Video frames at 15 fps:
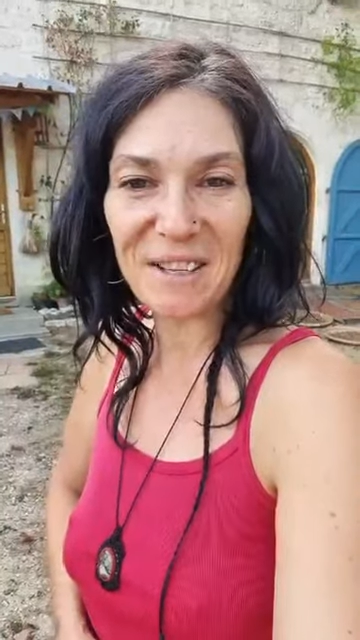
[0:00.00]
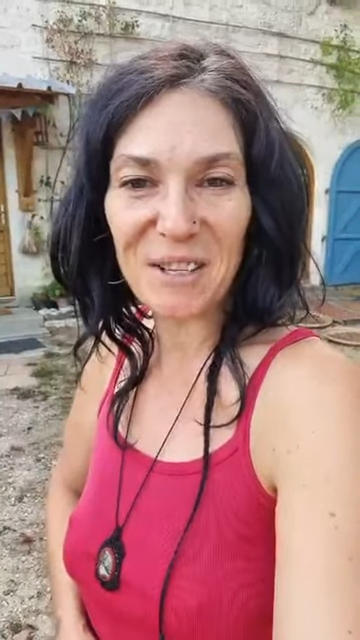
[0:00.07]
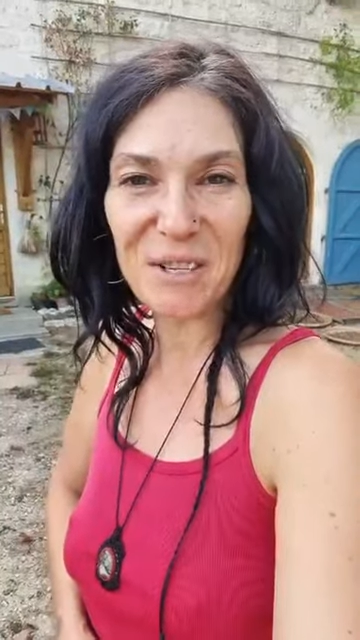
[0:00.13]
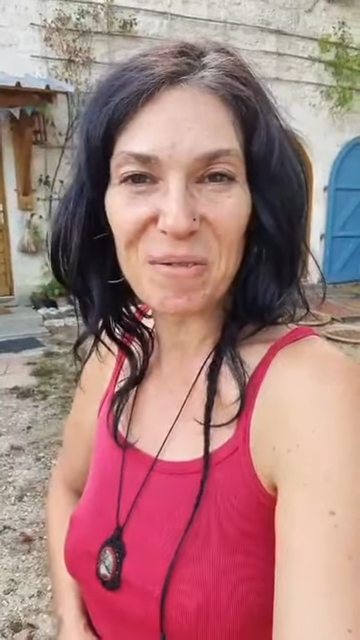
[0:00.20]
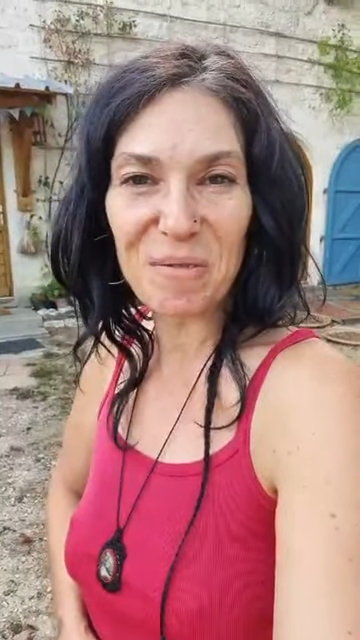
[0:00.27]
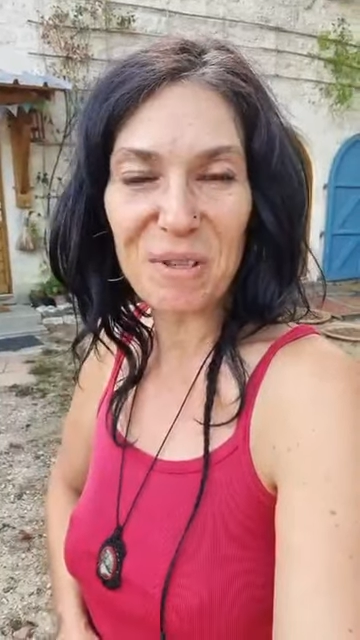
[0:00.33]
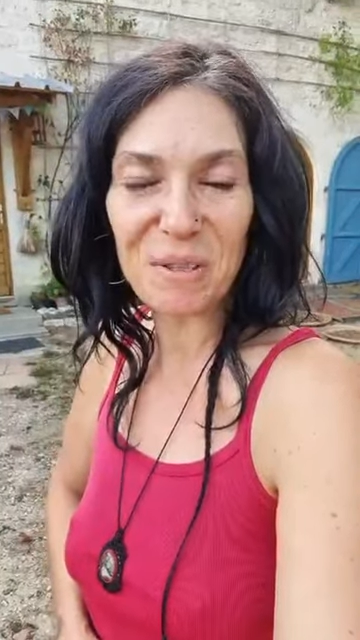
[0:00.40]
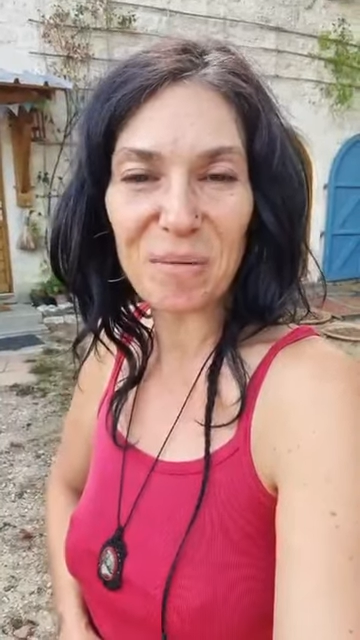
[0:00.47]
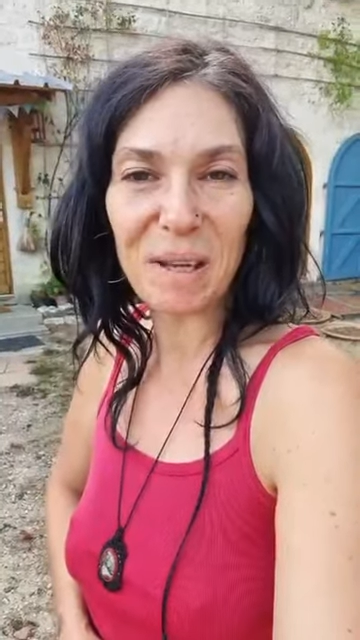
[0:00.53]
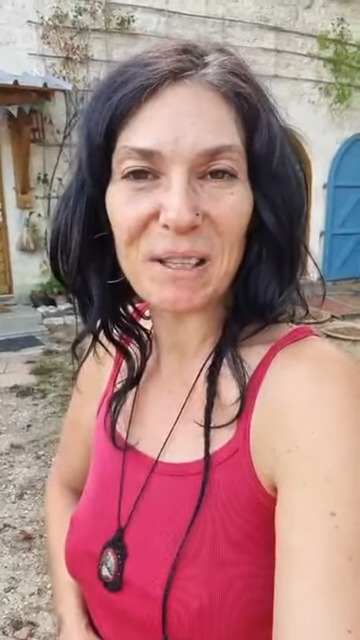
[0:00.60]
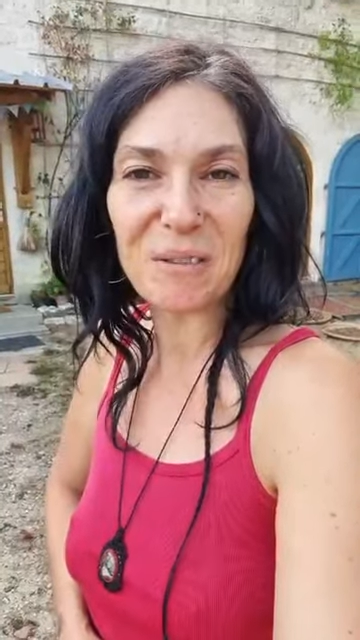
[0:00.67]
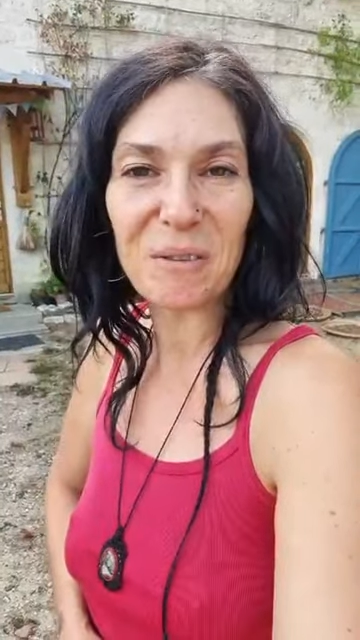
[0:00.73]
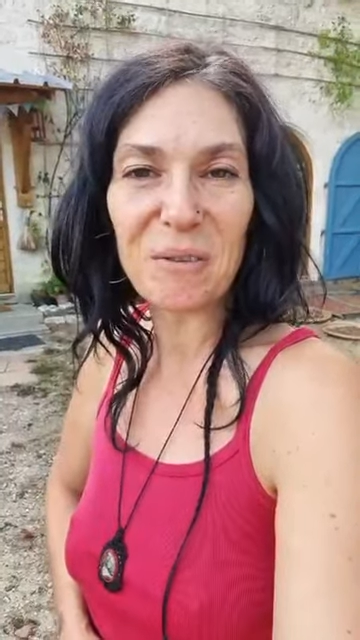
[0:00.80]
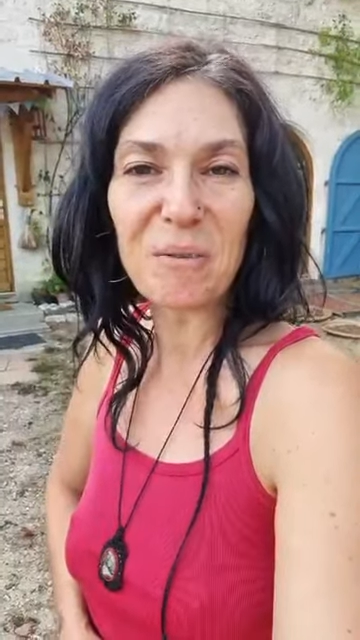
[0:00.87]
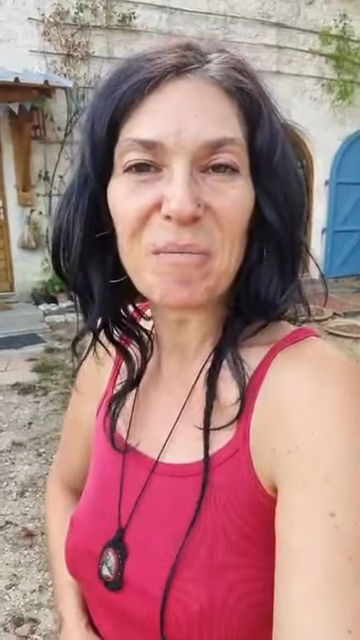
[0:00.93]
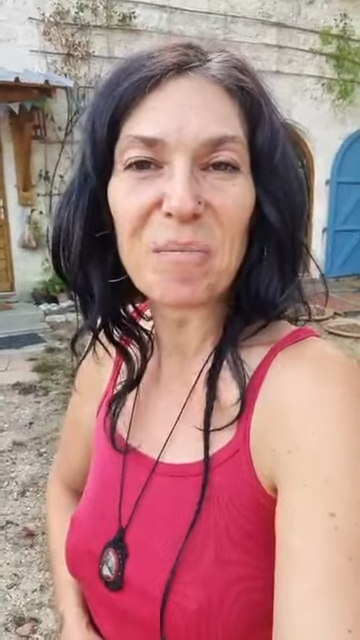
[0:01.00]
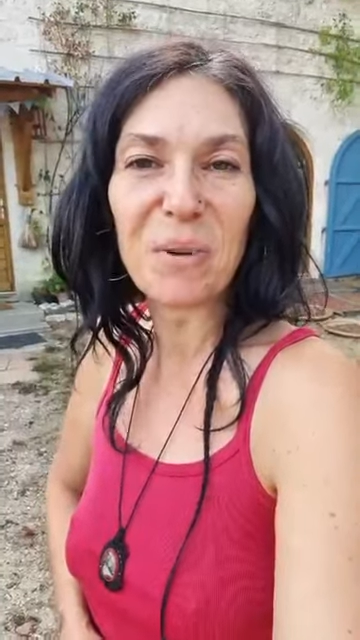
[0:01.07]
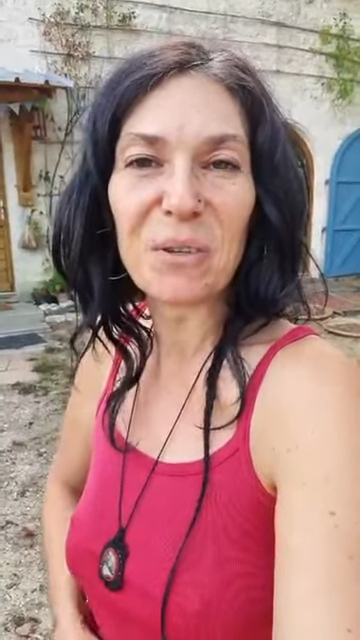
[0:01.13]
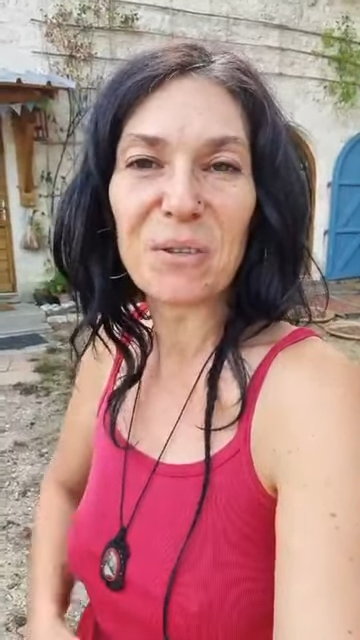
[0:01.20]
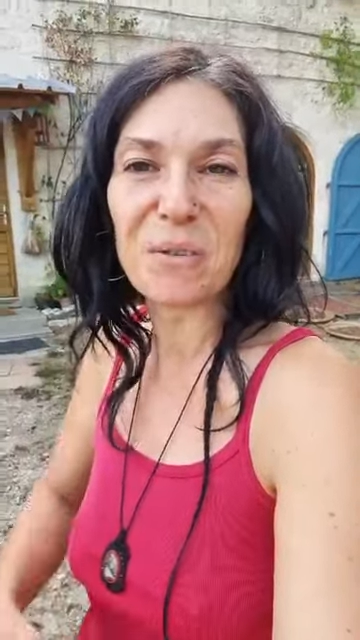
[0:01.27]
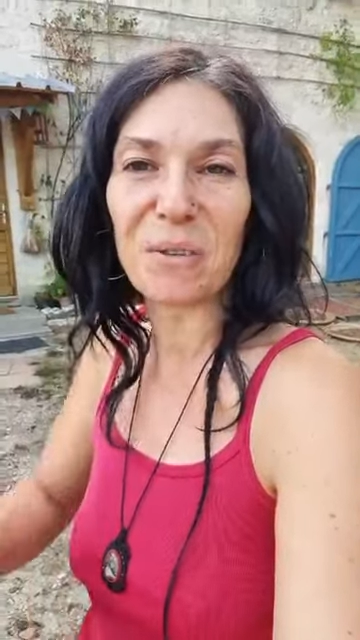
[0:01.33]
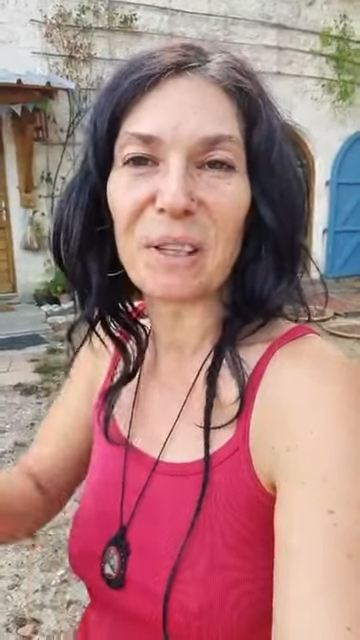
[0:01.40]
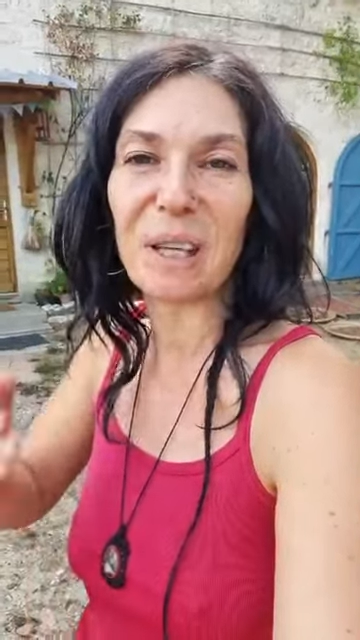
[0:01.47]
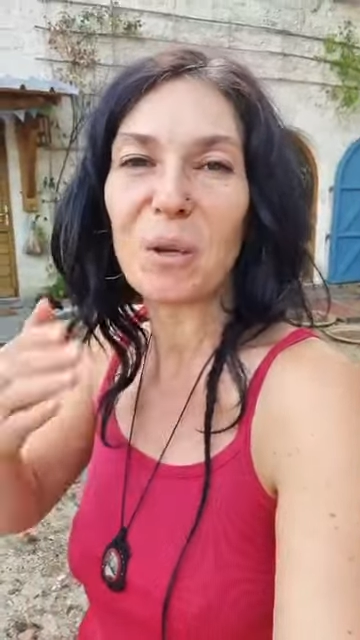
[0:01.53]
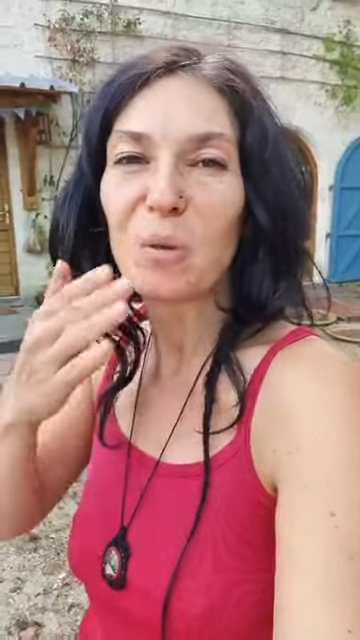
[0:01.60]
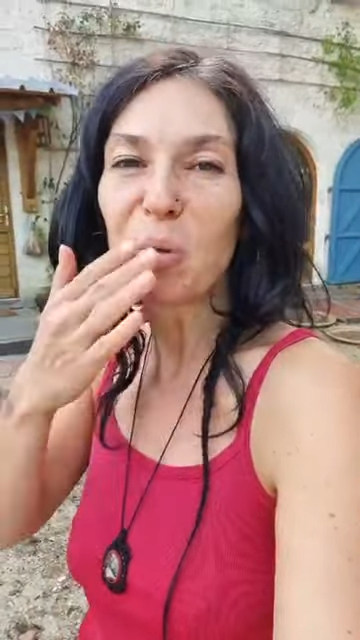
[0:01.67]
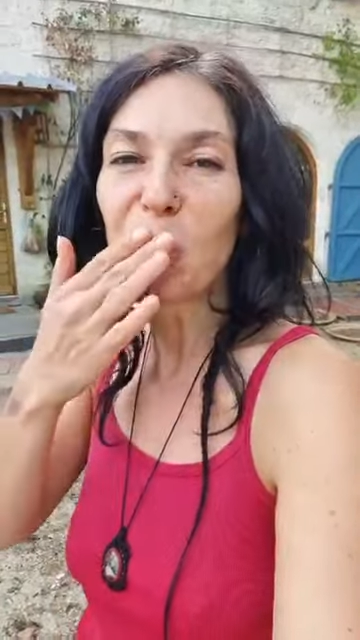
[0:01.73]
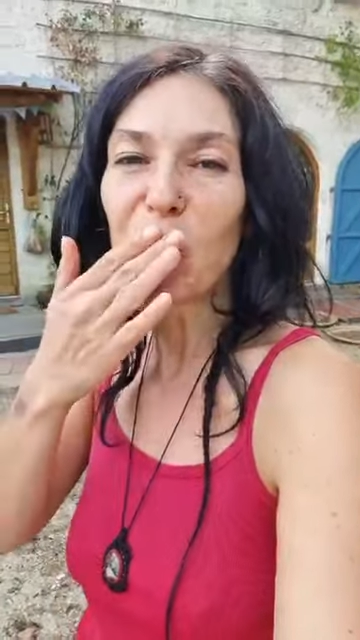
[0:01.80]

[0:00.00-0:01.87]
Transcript: Je vous souhaite une bonne journée.